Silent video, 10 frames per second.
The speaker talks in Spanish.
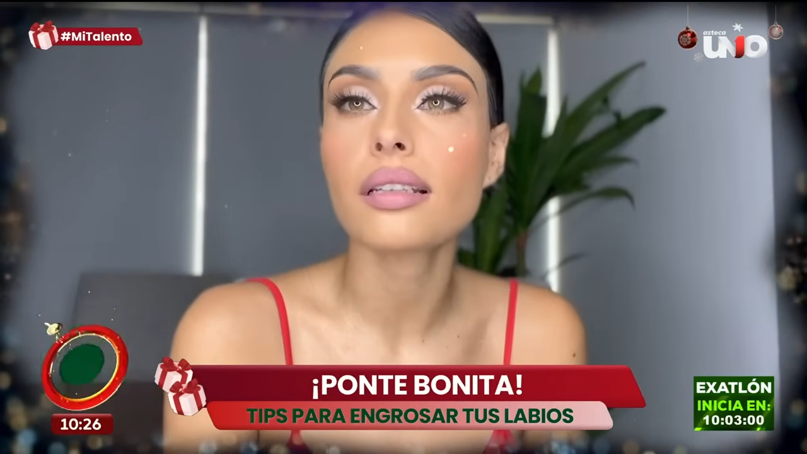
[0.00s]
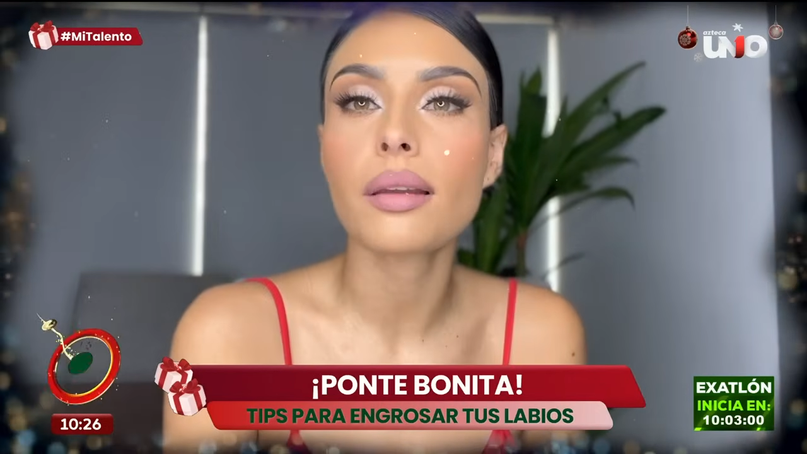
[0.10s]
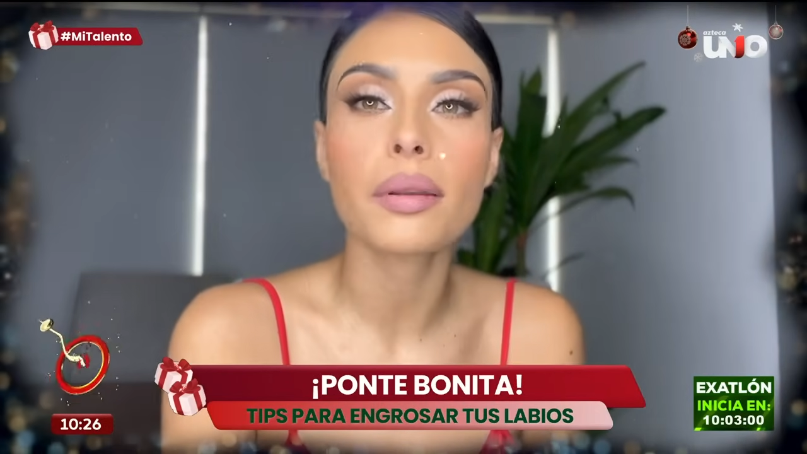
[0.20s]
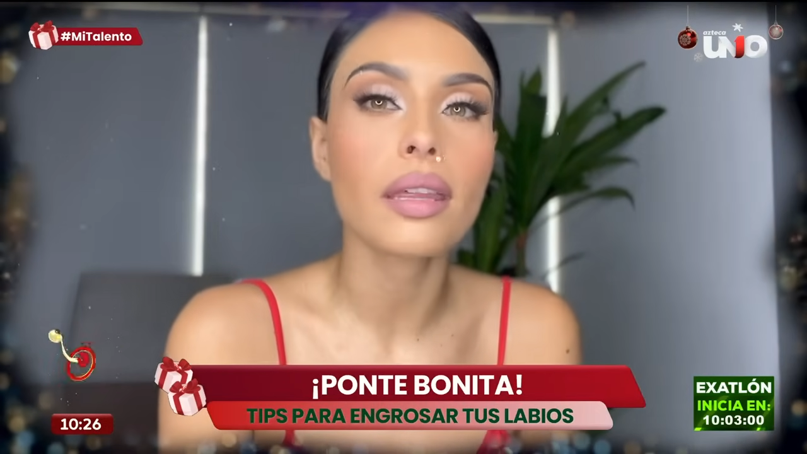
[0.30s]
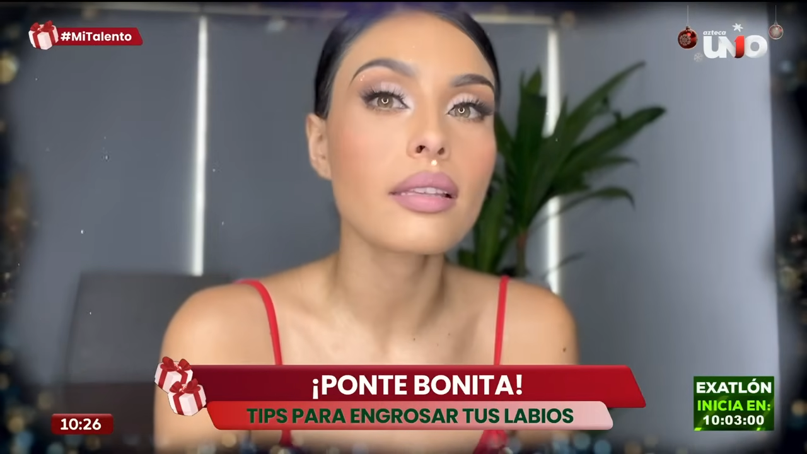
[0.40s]

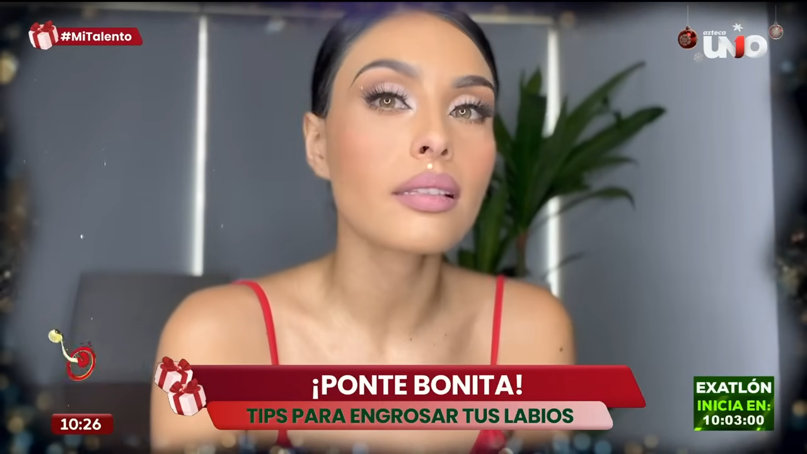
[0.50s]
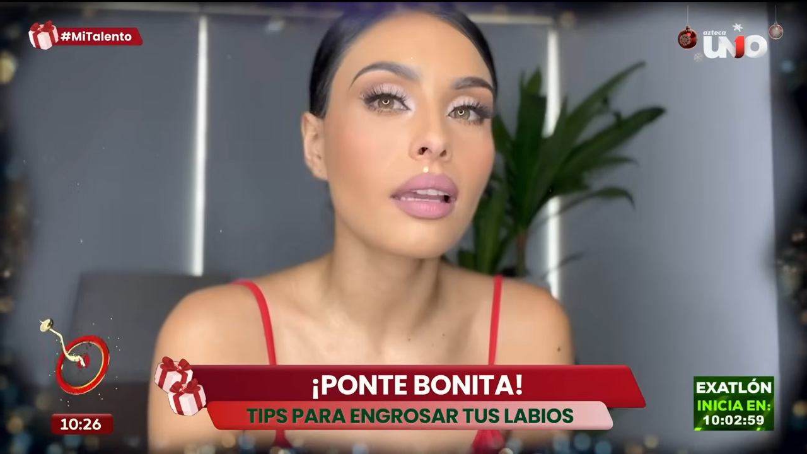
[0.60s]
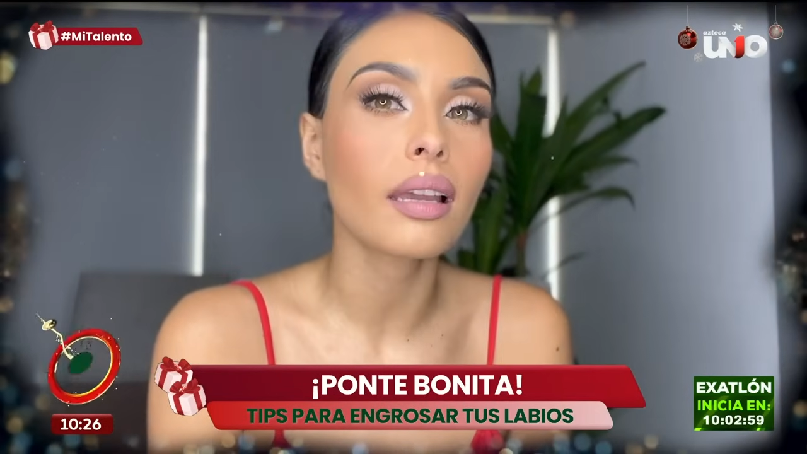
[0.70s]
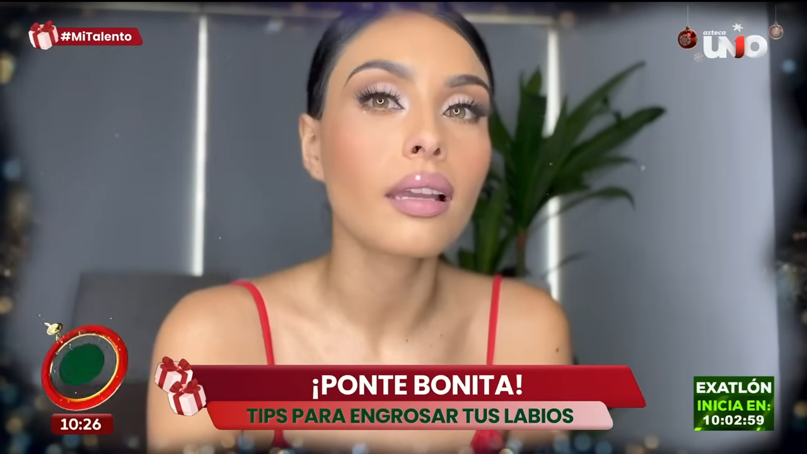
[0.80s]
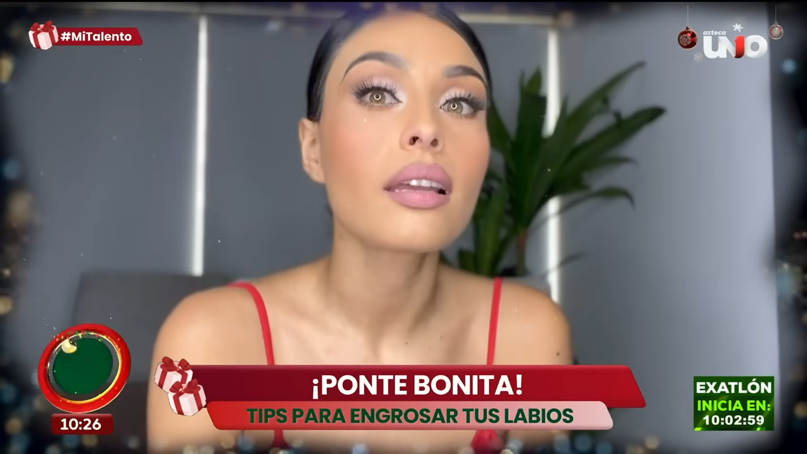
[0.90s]
la verdad es
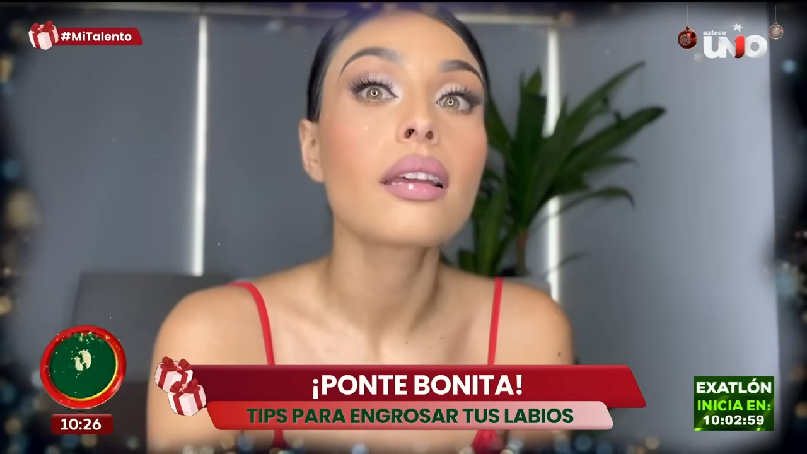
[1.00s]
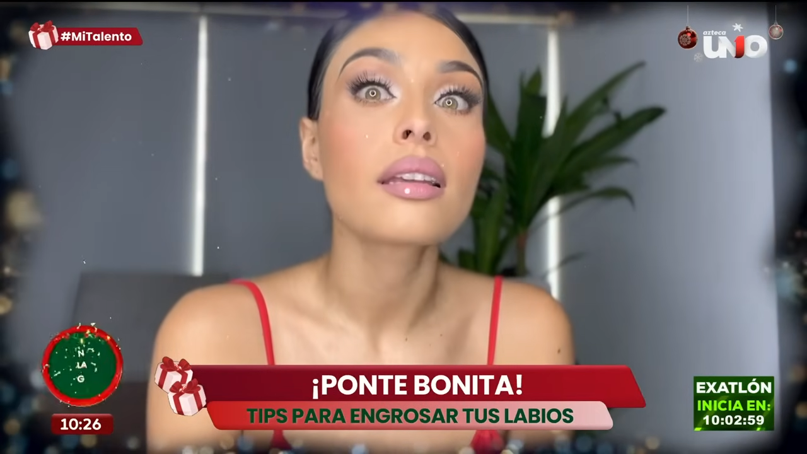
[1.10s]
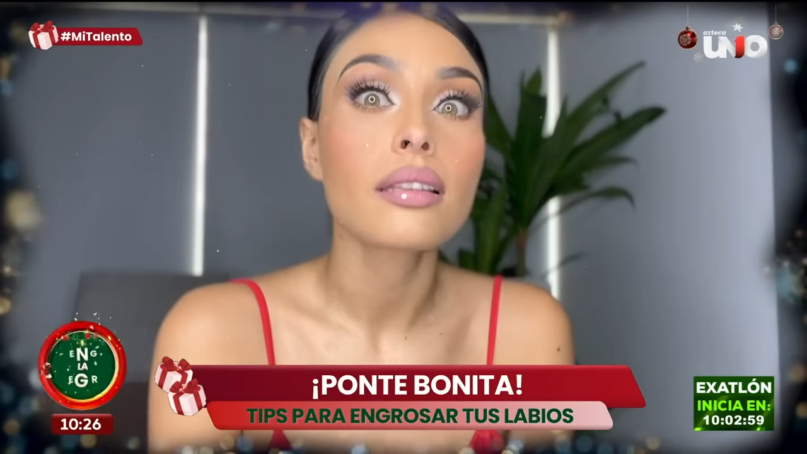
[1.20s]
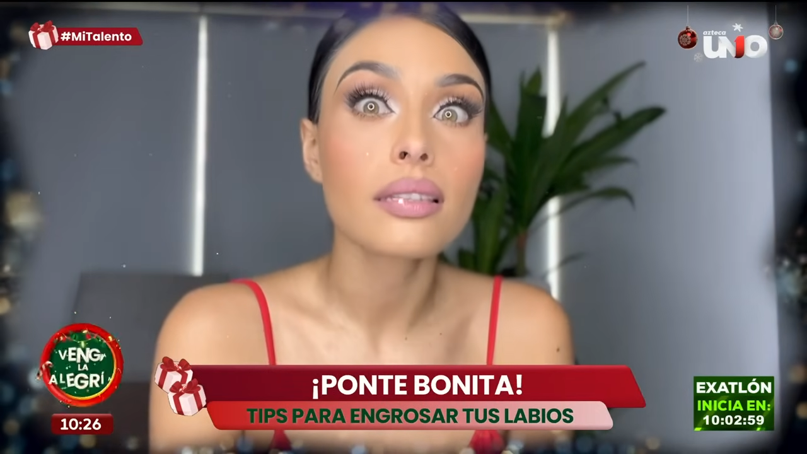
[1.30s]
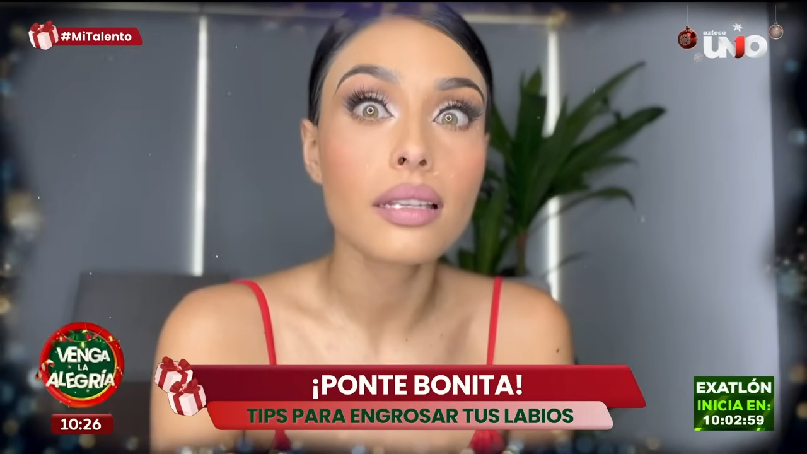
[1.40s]
que
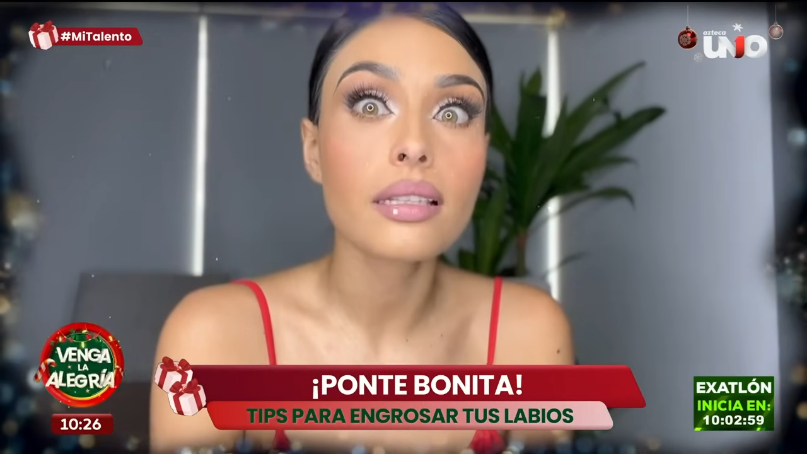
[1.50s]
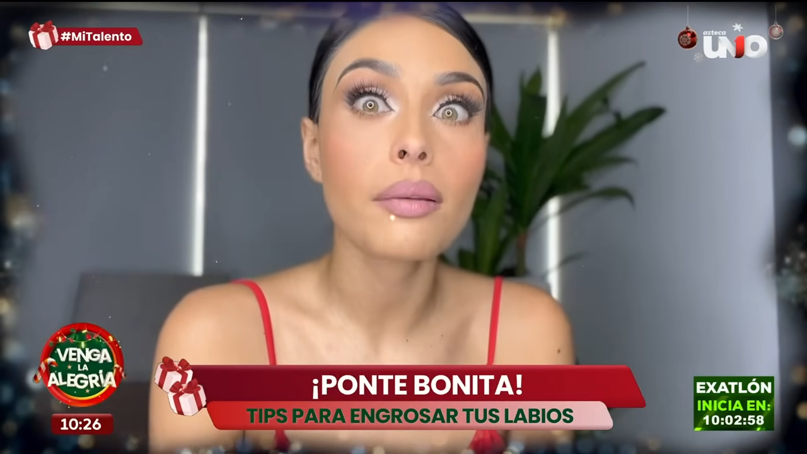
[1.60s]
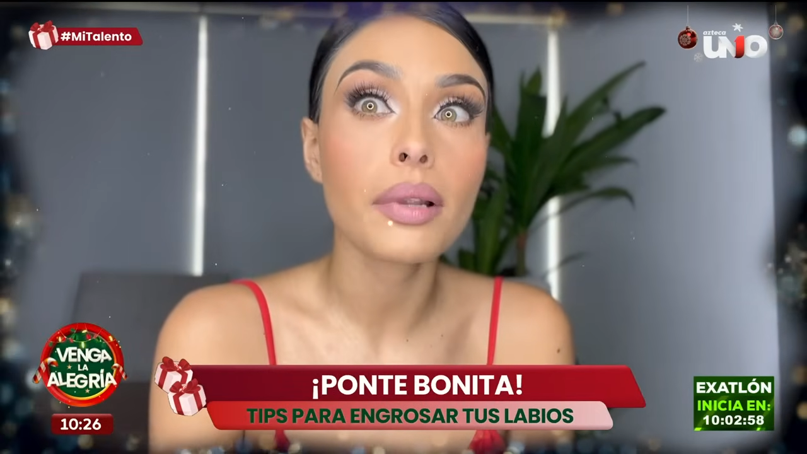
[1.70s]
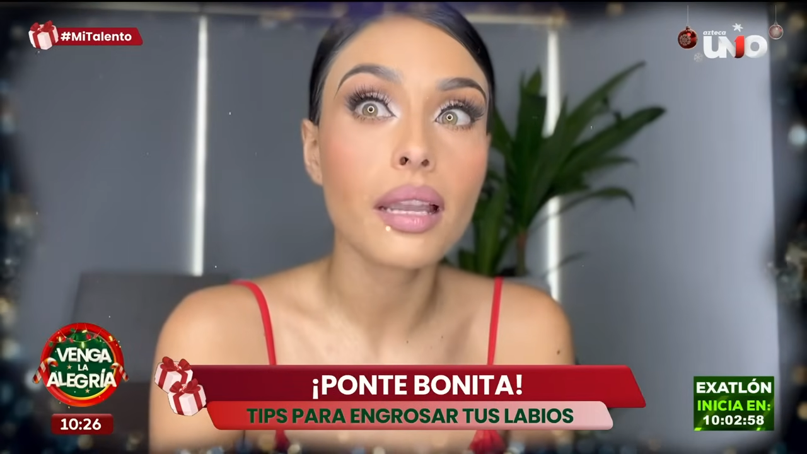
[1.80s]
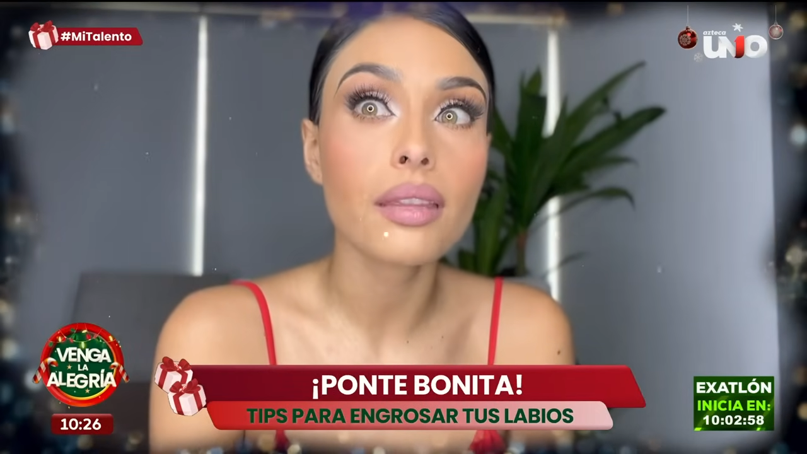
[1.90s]
sí se
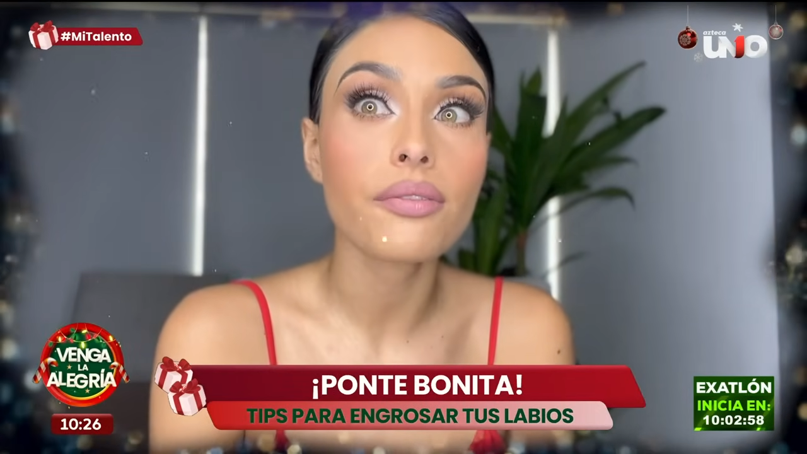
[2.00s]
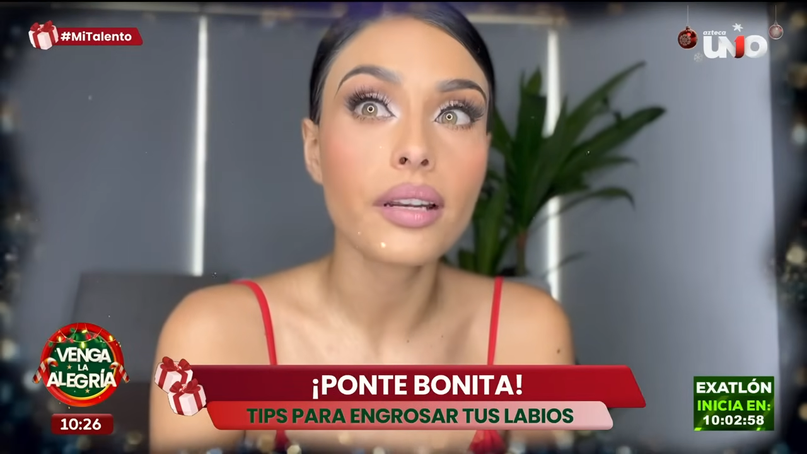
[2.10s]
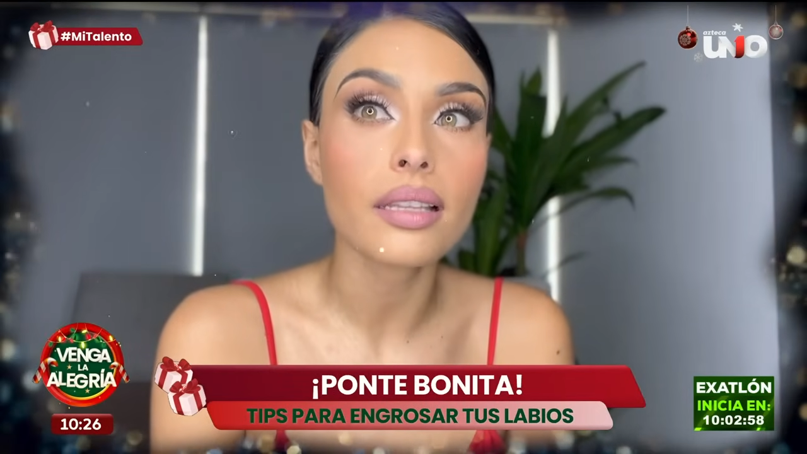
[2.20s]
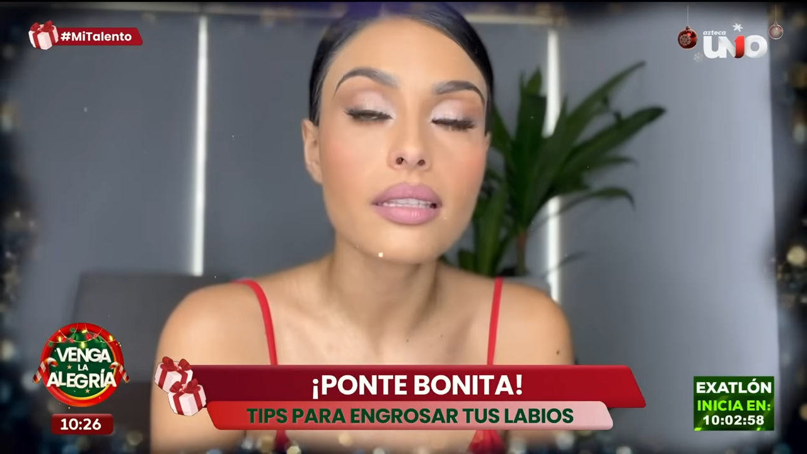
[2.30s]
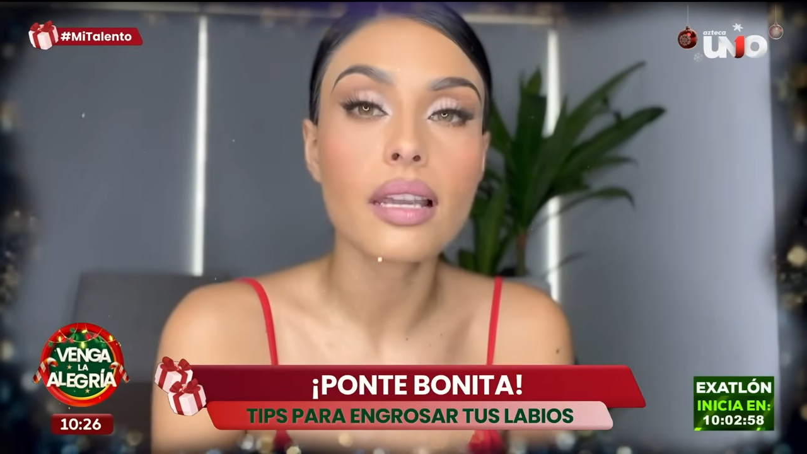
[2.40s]
ve la
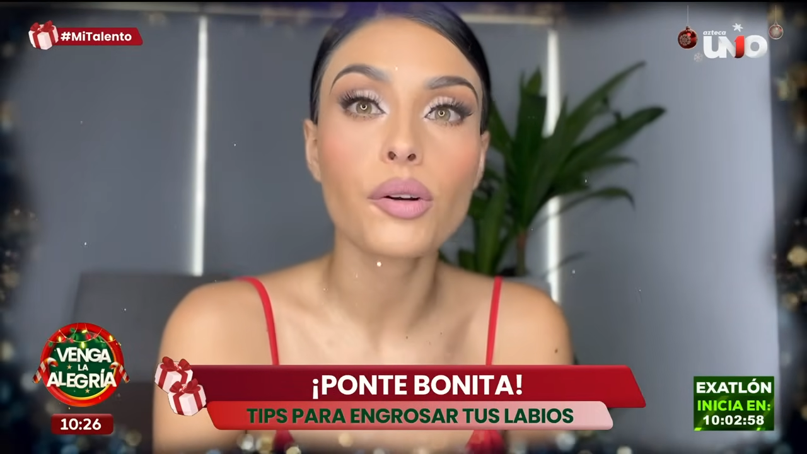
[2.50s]
diferencia.